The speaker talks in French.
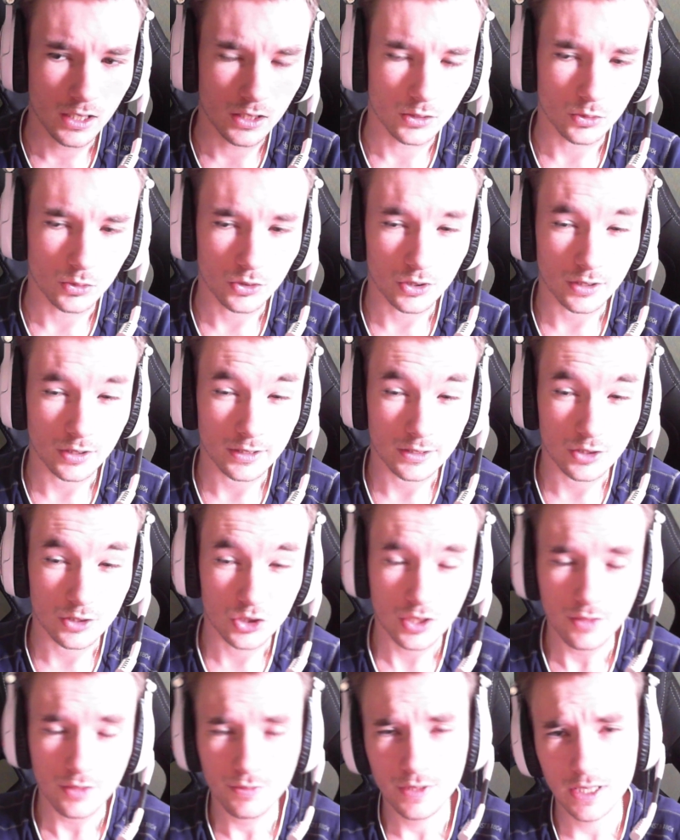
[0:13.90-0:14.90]
Donc
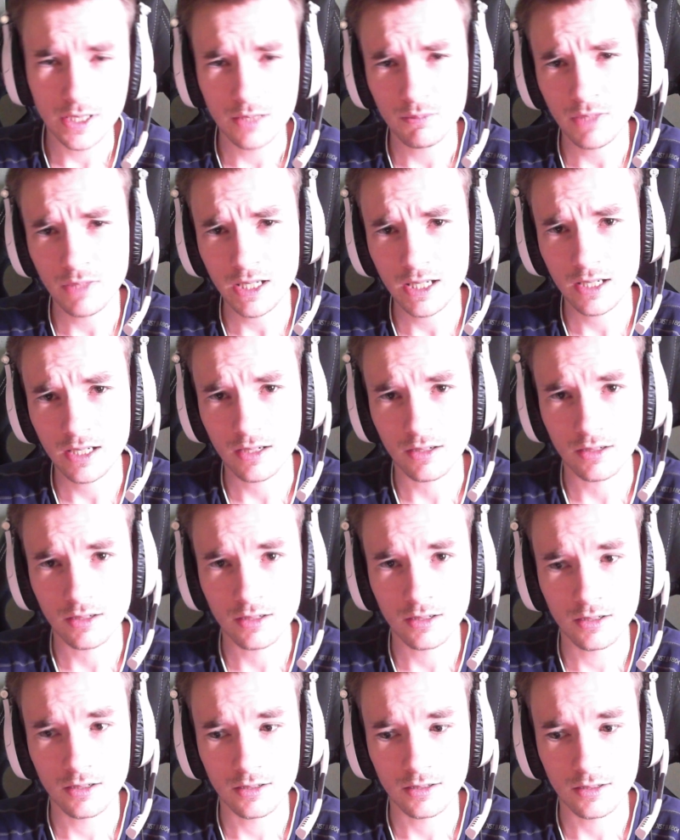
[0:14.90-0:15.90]
j'ai filmé
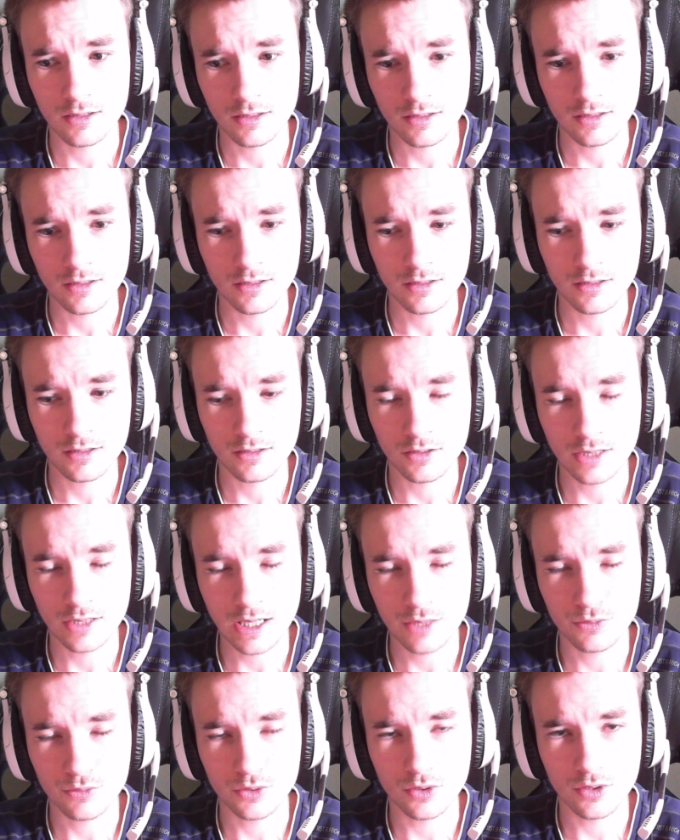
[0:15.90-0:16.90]
euh, le, le
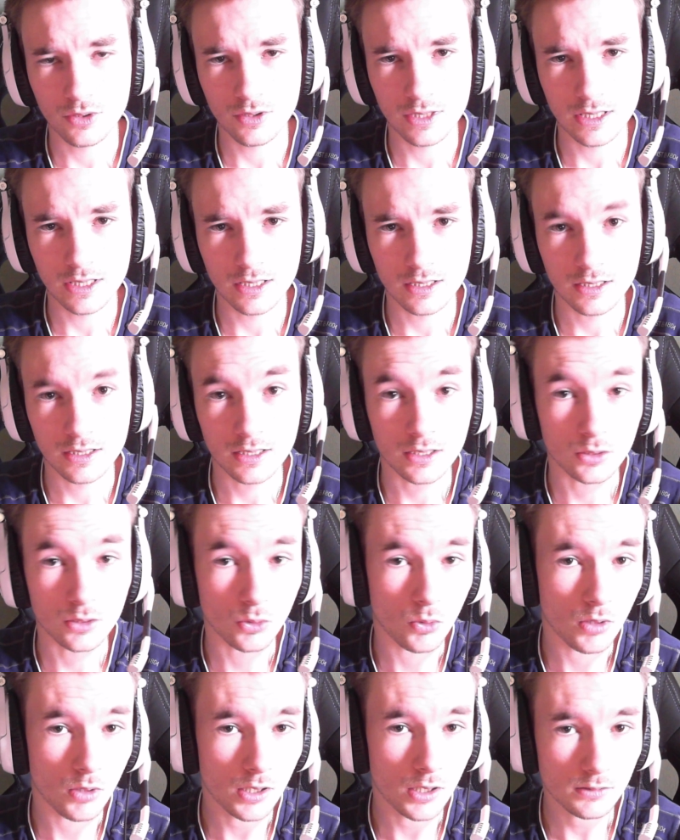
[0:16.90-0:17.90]
live de
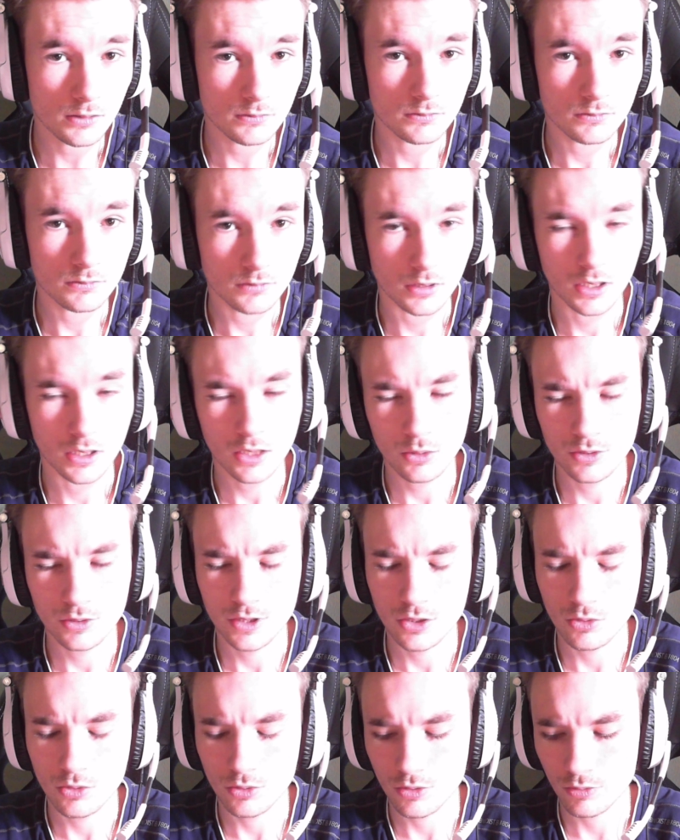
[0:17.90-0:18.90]
i3, voilà, quand
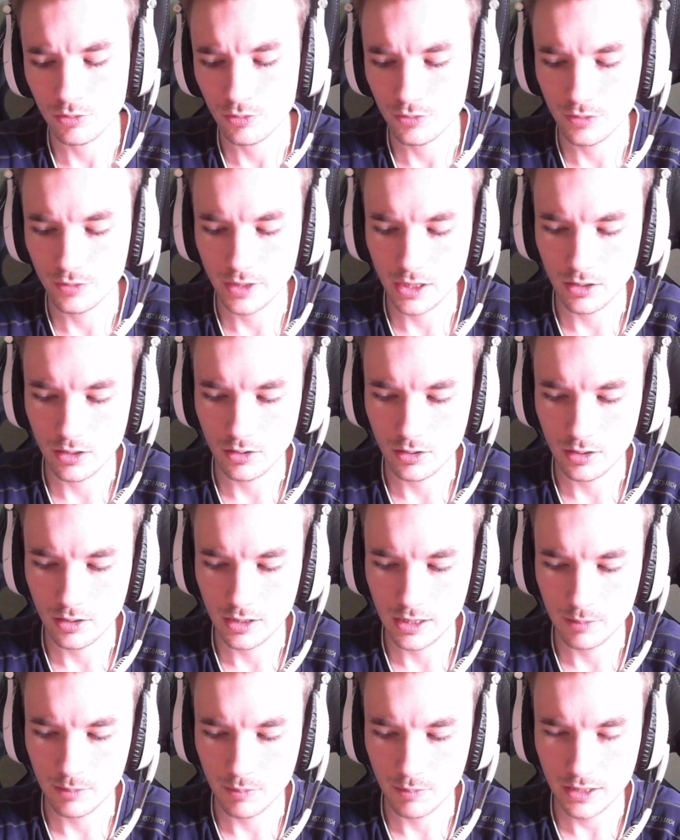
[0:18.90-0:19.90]
ils ont fait euh,
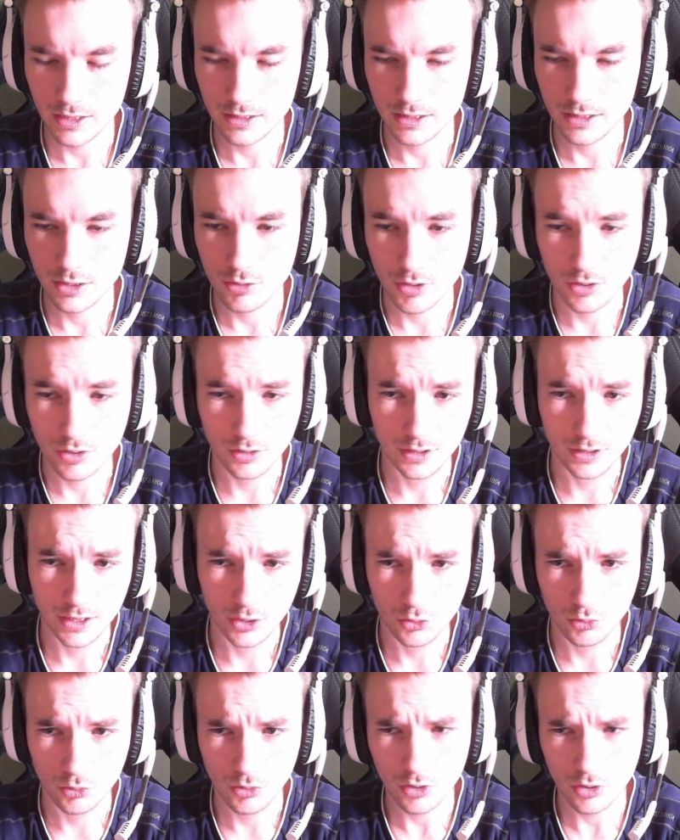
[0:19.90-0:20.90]
les parties 64
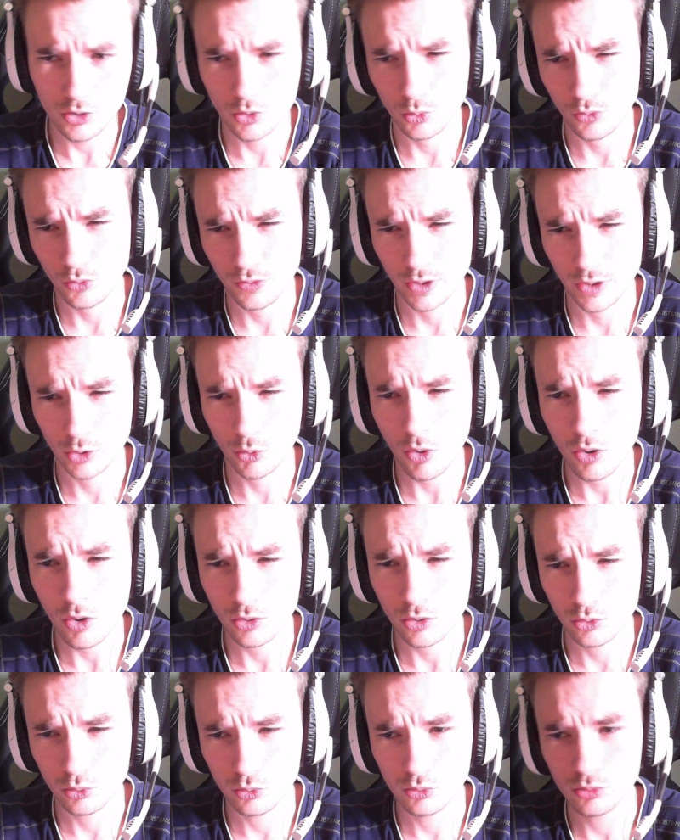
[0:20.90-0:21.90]
joueurs, ils en ont fait 3 au
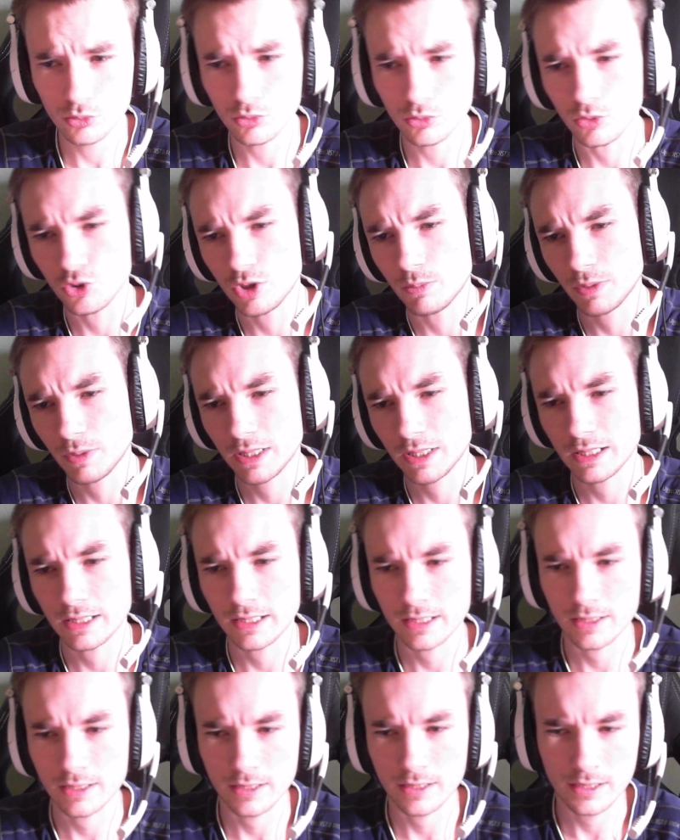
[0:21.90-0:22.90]
tout, donc j'ai pris
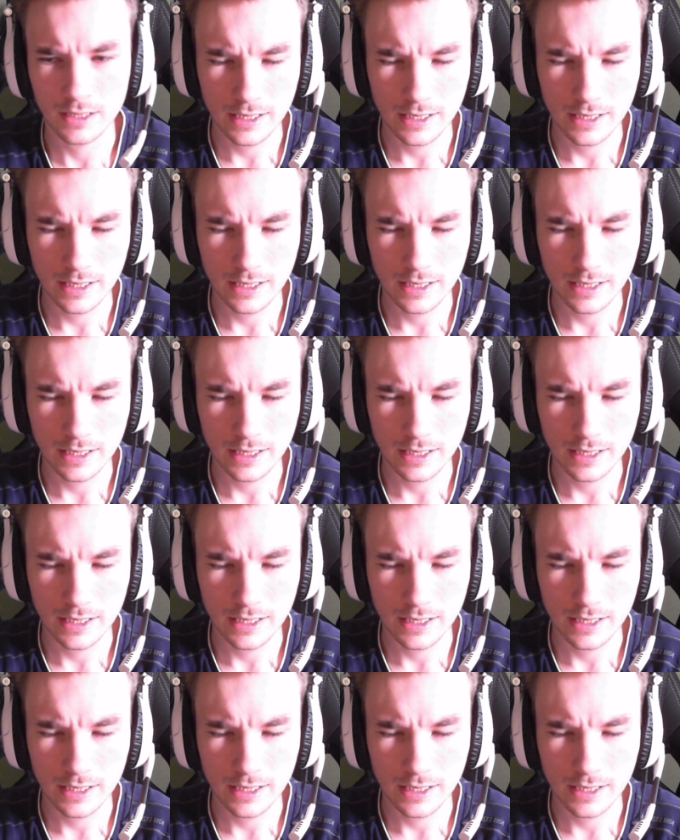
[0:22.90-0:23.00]
des,